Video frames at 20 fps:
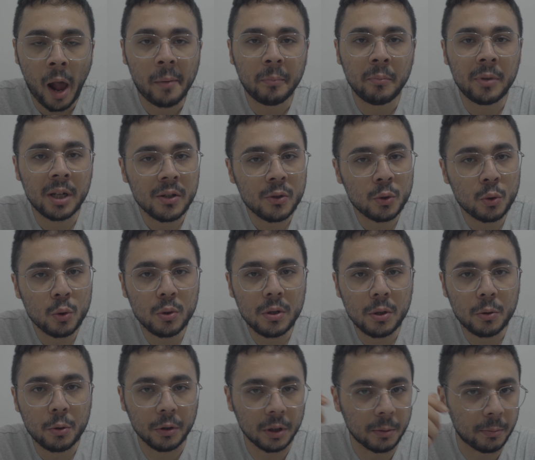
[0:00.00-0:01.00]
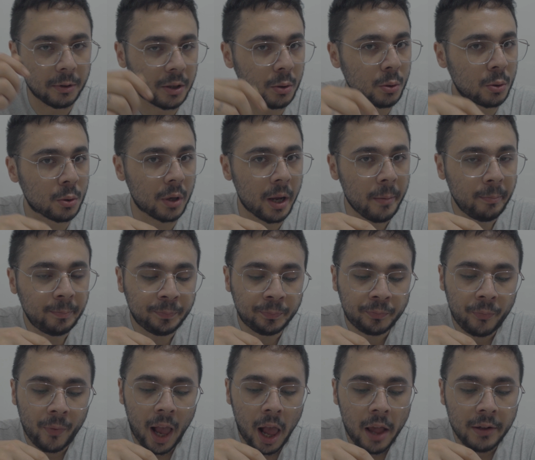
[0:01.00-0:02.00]
Biraz tuz da koyulabilir üstüne.
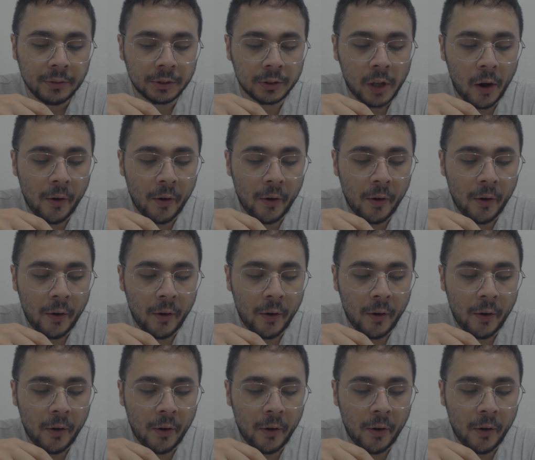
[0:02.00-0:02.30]
Evet.